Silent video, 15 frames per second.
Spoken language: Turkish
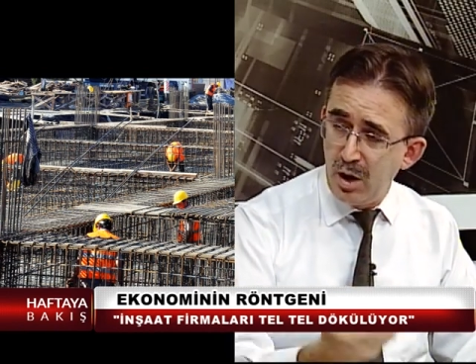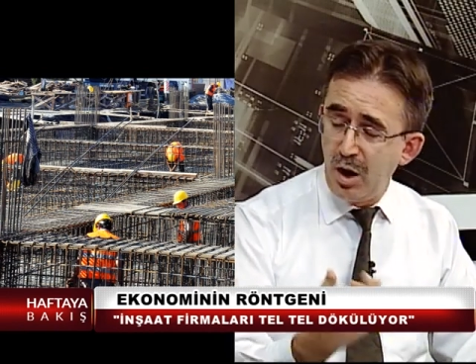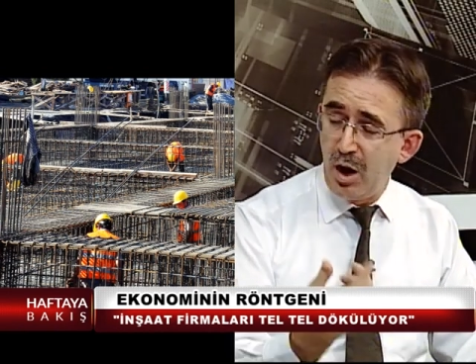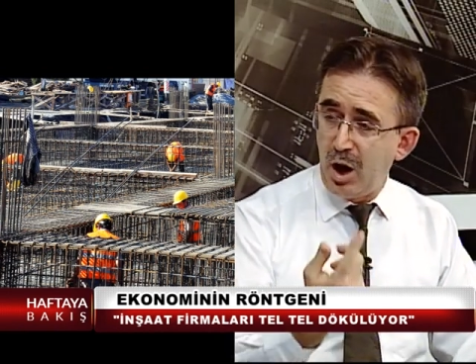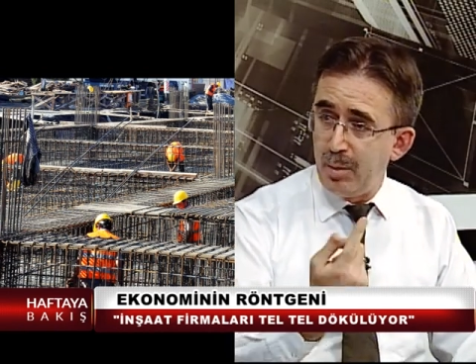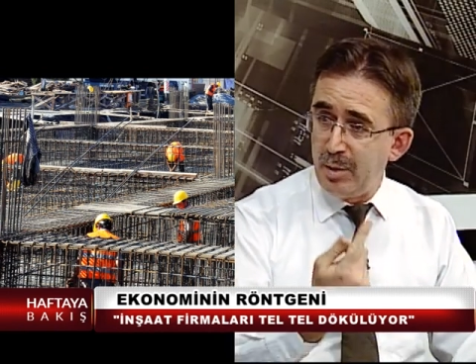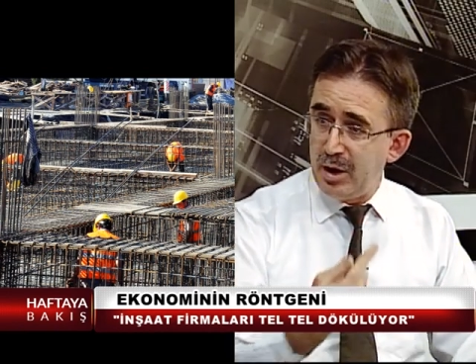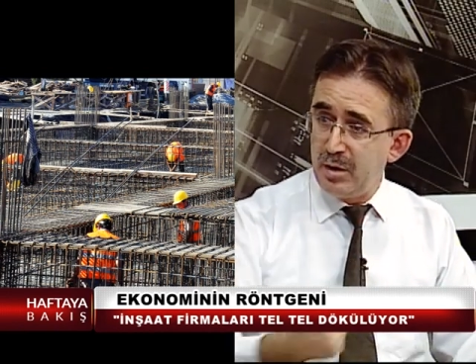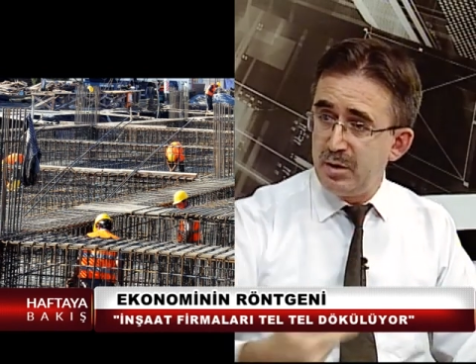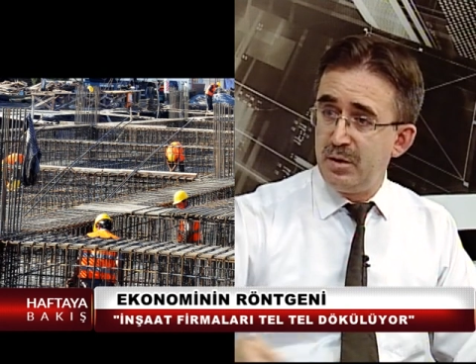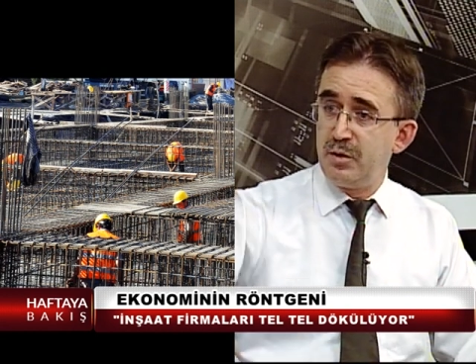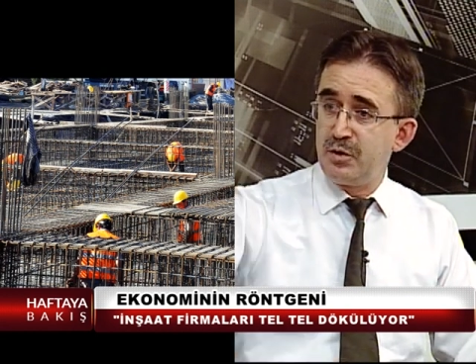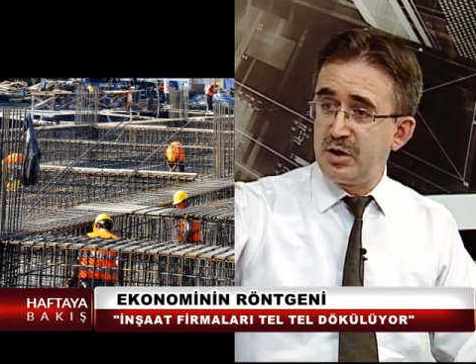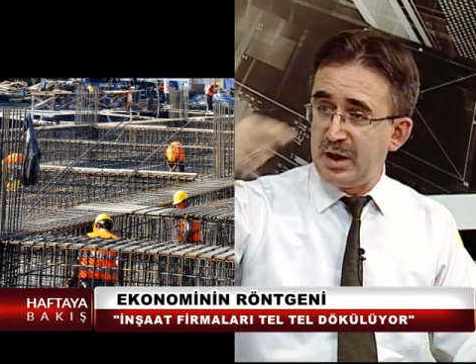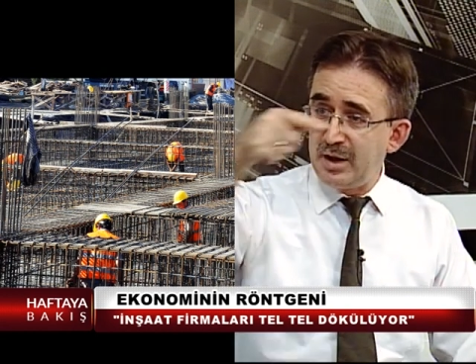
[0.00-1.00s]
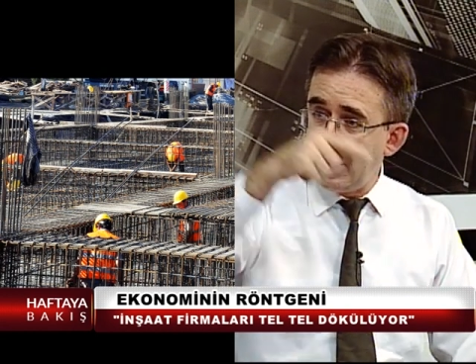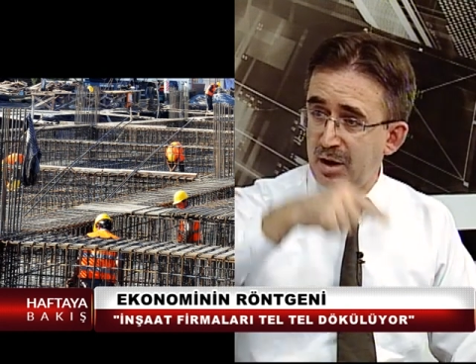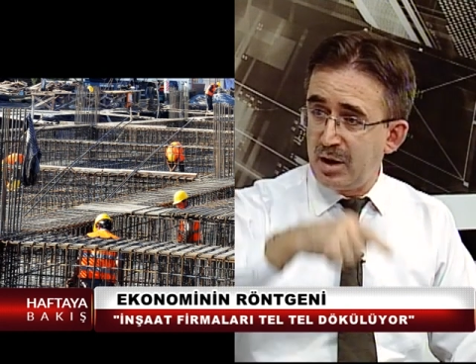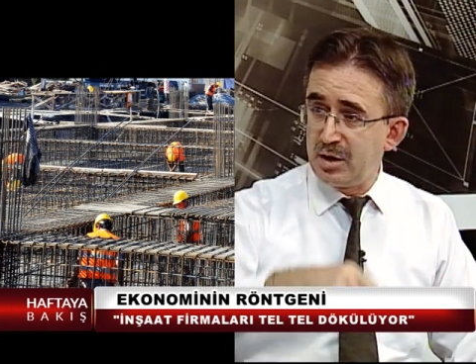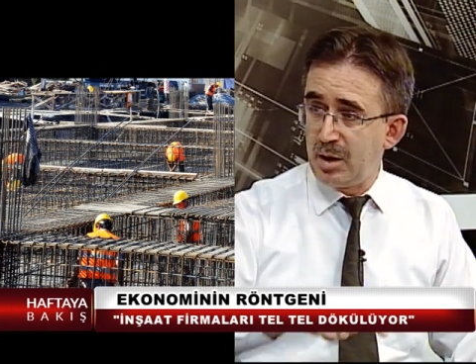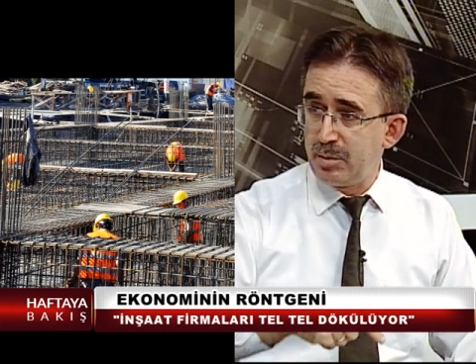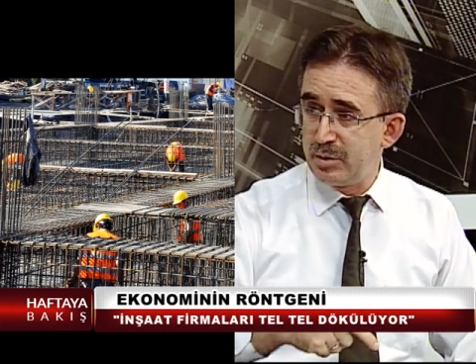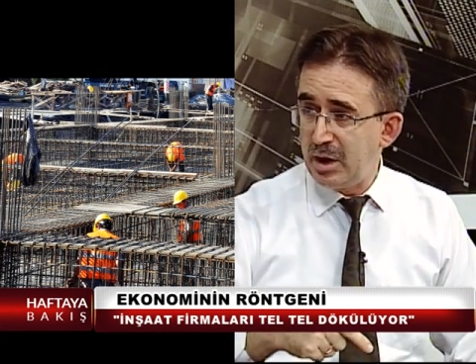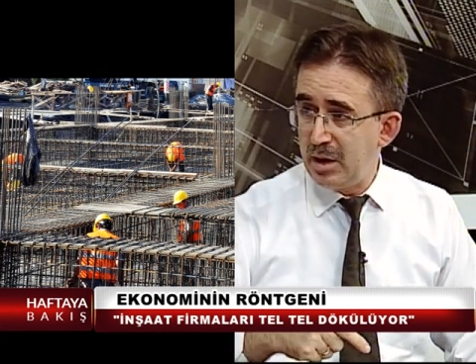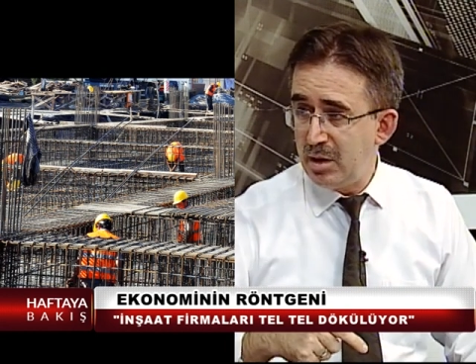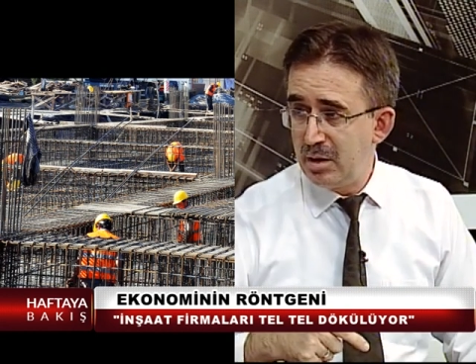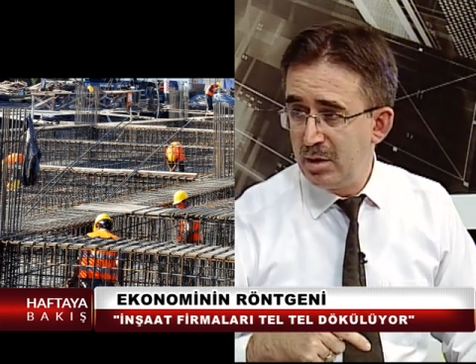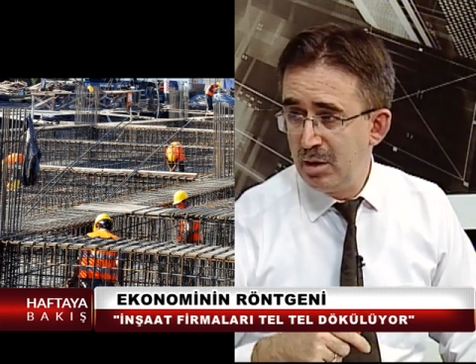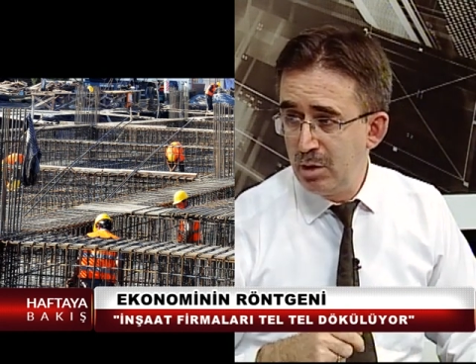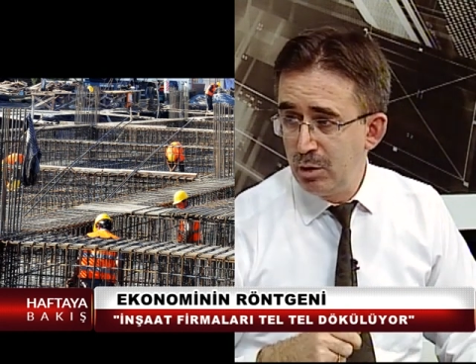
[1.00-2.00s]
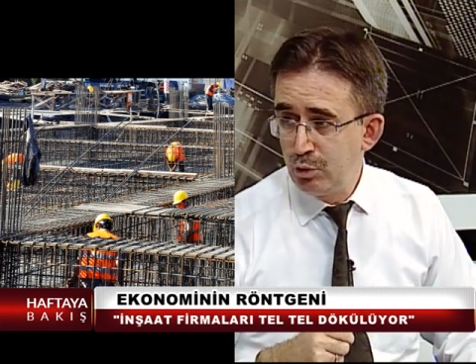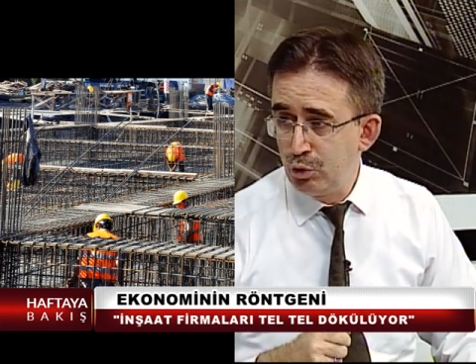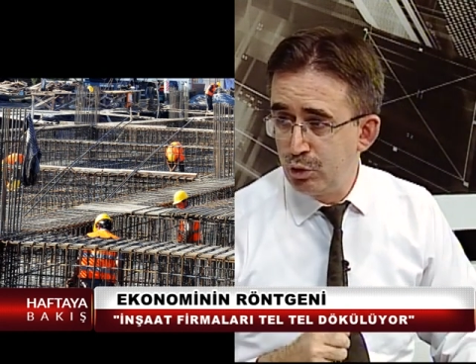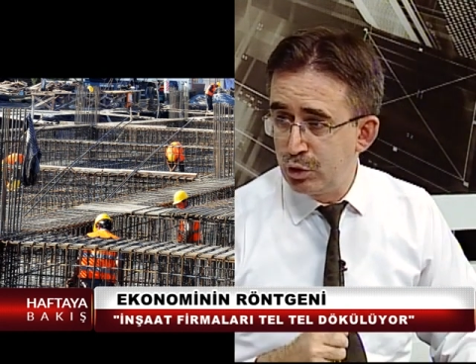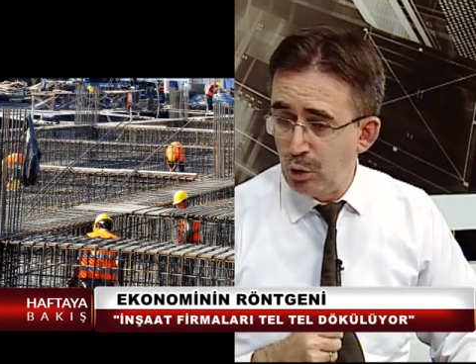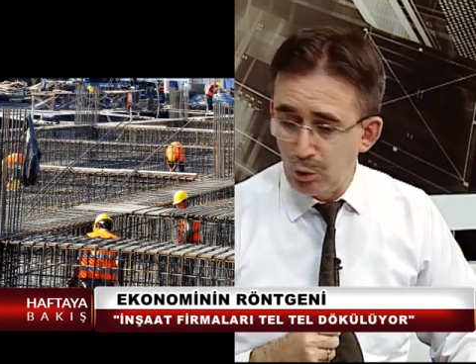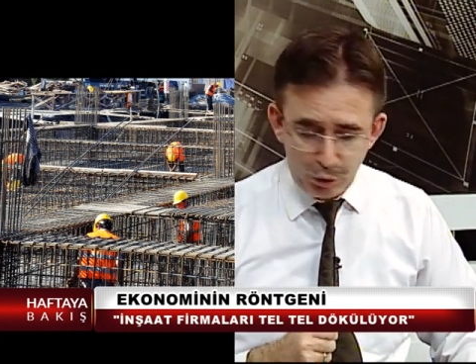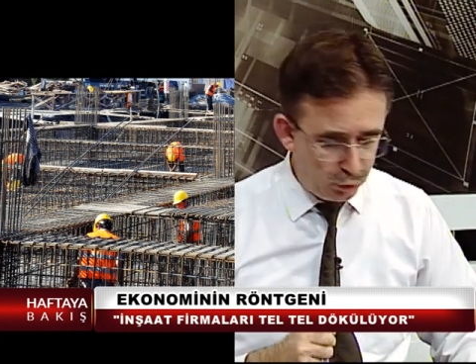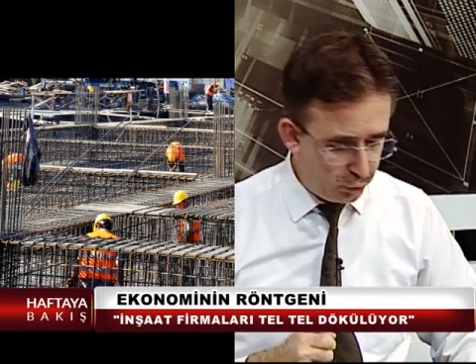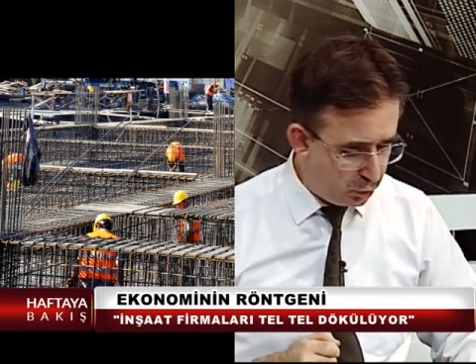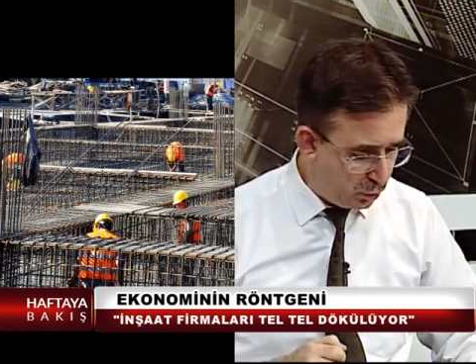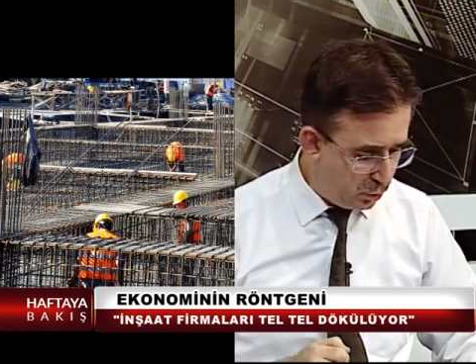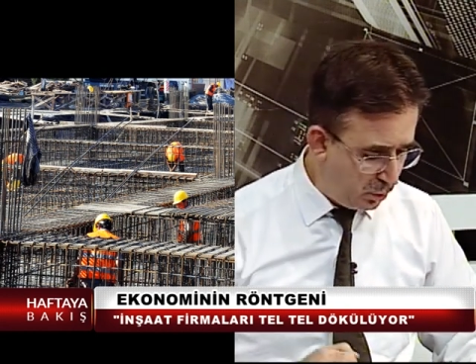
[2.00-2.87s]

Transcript: ama genel anlamda yüzde otuz.